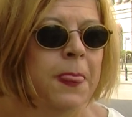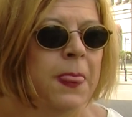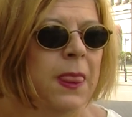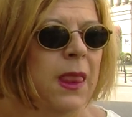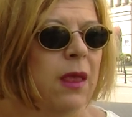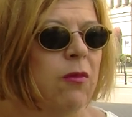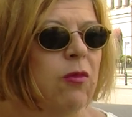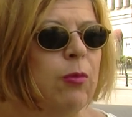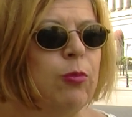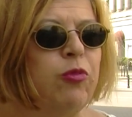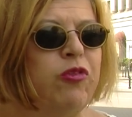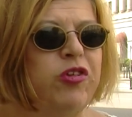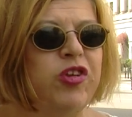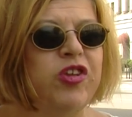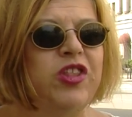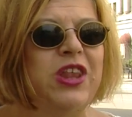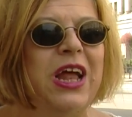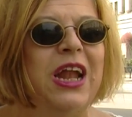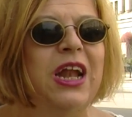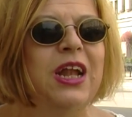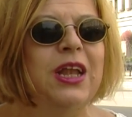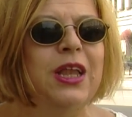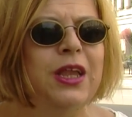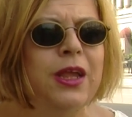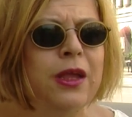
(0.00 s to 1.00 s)
nie wiem,
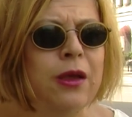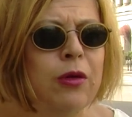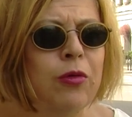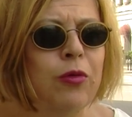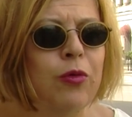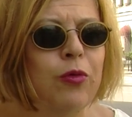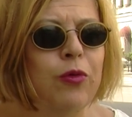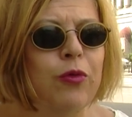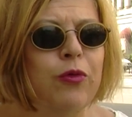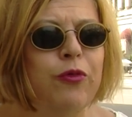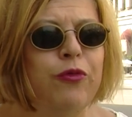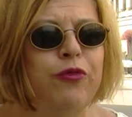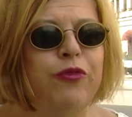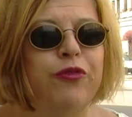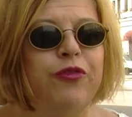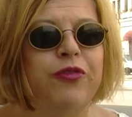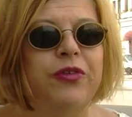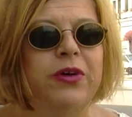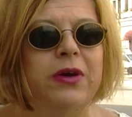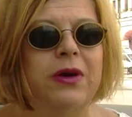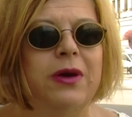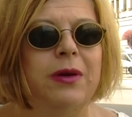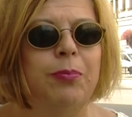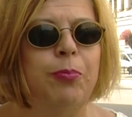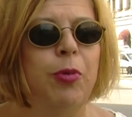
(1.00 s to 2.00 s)
czytelników,
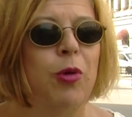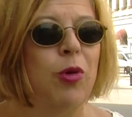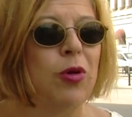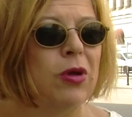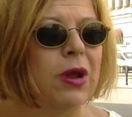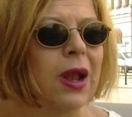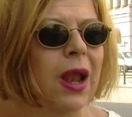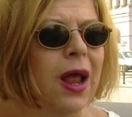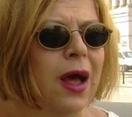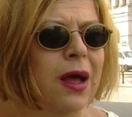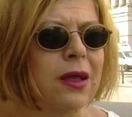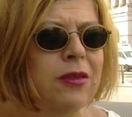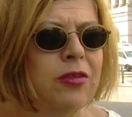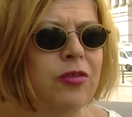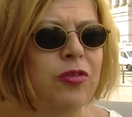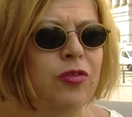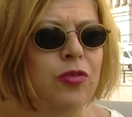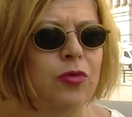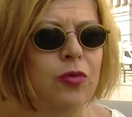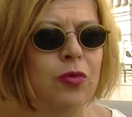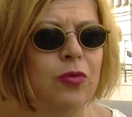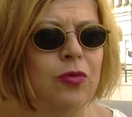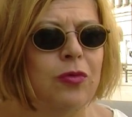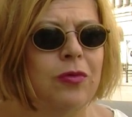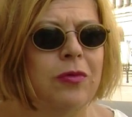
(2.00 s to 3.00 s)
e,
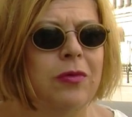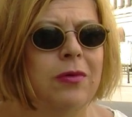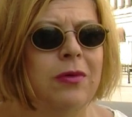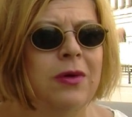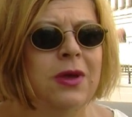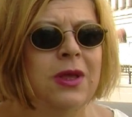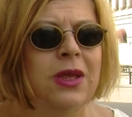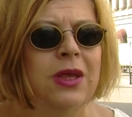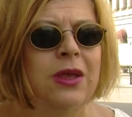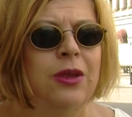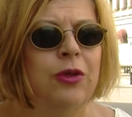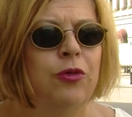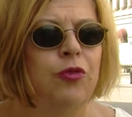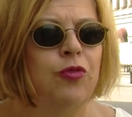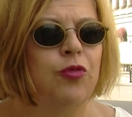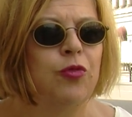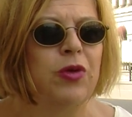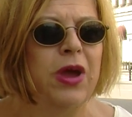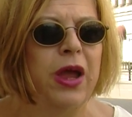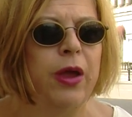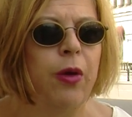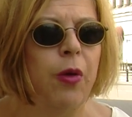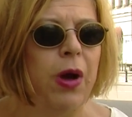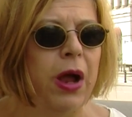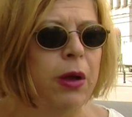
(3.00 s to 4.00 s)
poklasku,
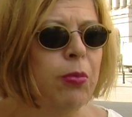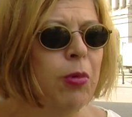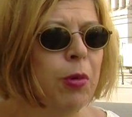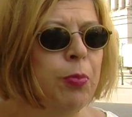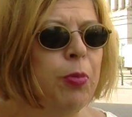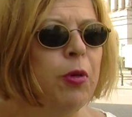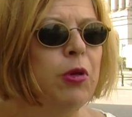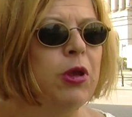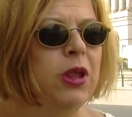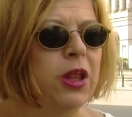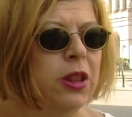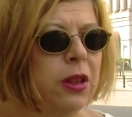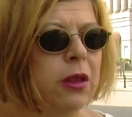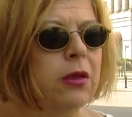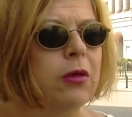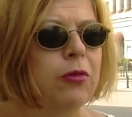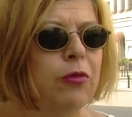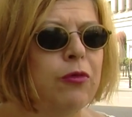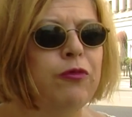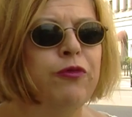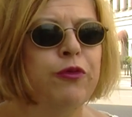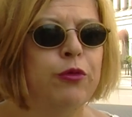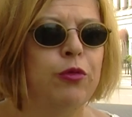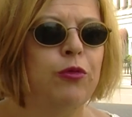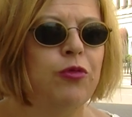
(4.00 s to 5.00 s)
szukają albo
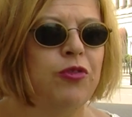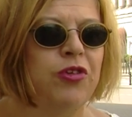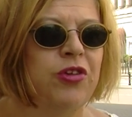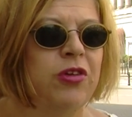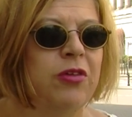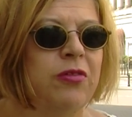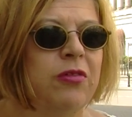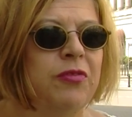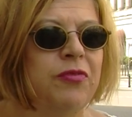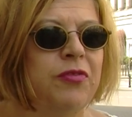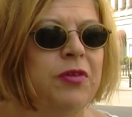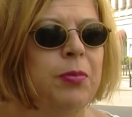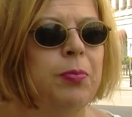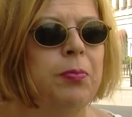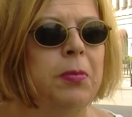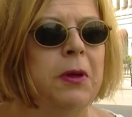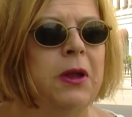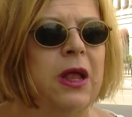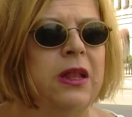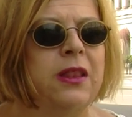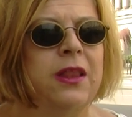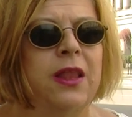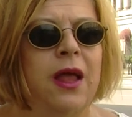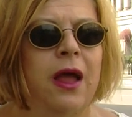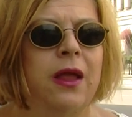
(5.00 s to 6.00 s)
polityków, którzy
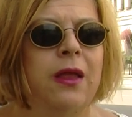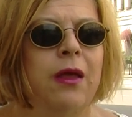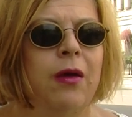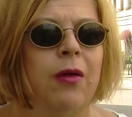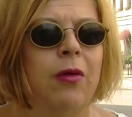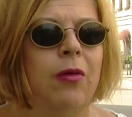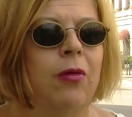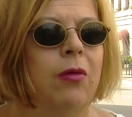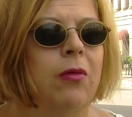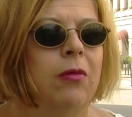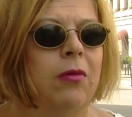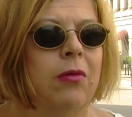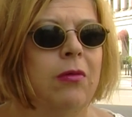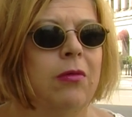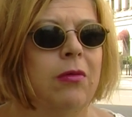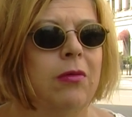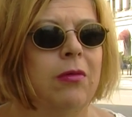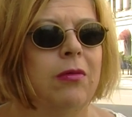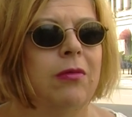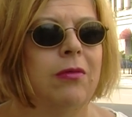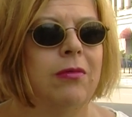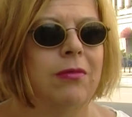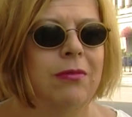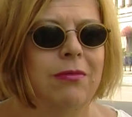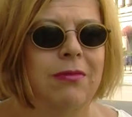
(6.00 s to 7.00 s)
wyplatają
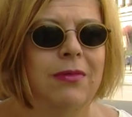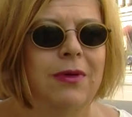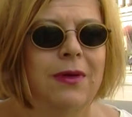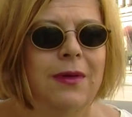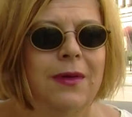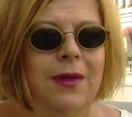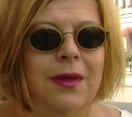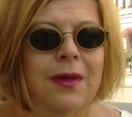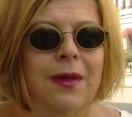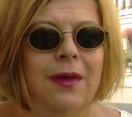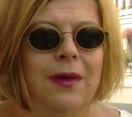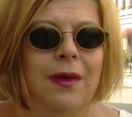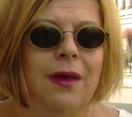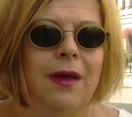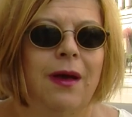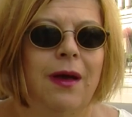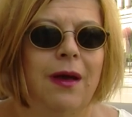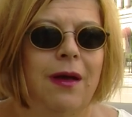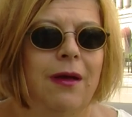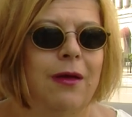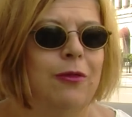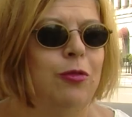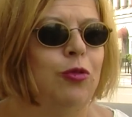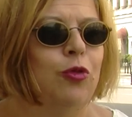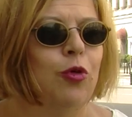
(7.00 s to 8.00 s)

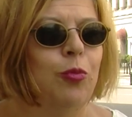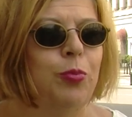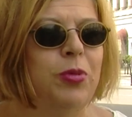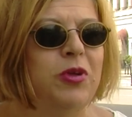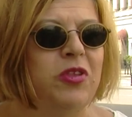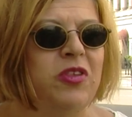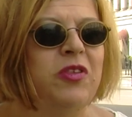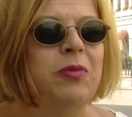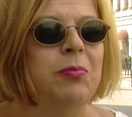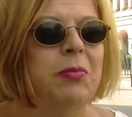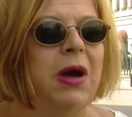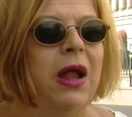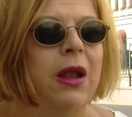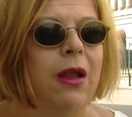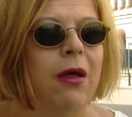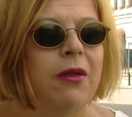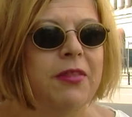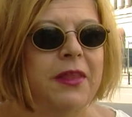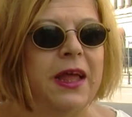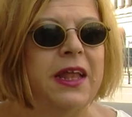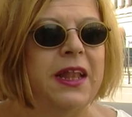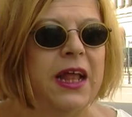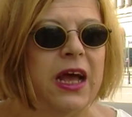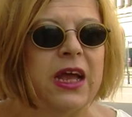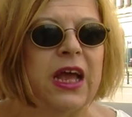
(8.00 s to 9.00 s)
e, duby
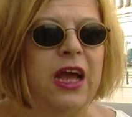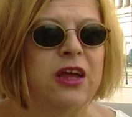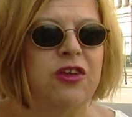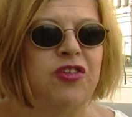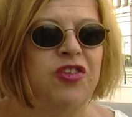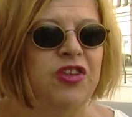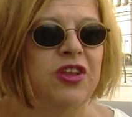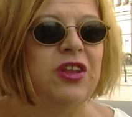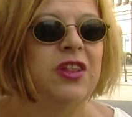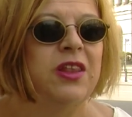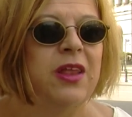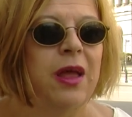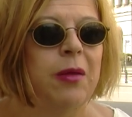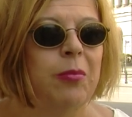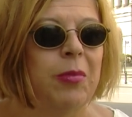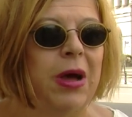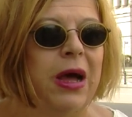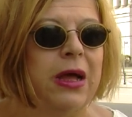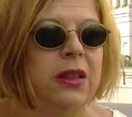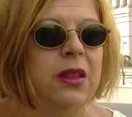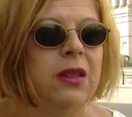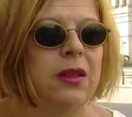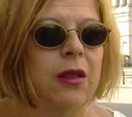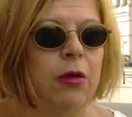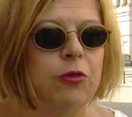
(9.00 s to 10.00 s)
smalone na każdy
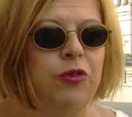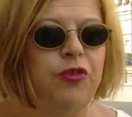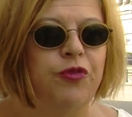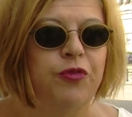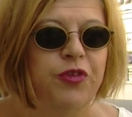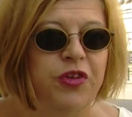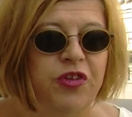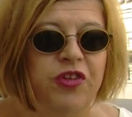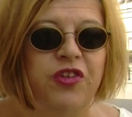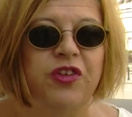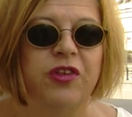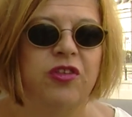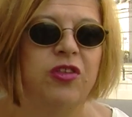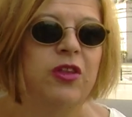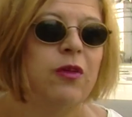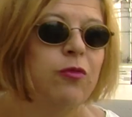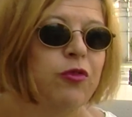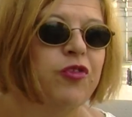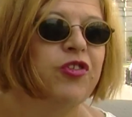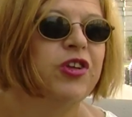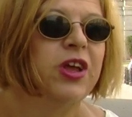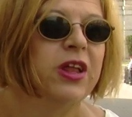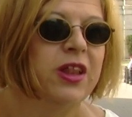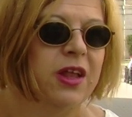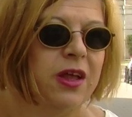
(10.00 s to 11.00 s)
temat. Oczywiście,
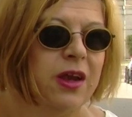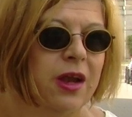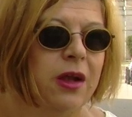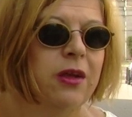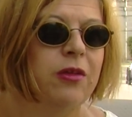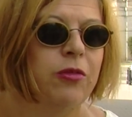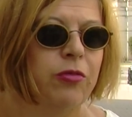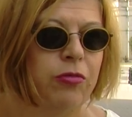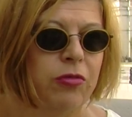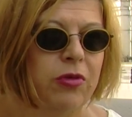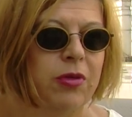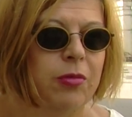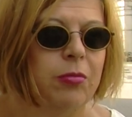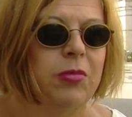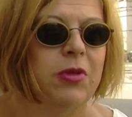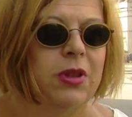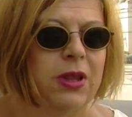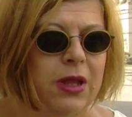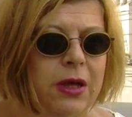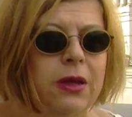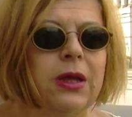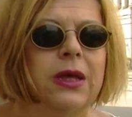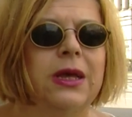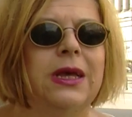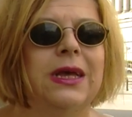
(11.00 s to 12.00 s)
znowuż generalizujemy,
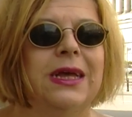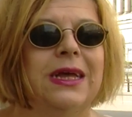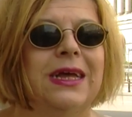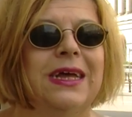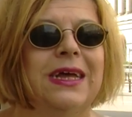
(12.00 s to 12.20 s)
tak?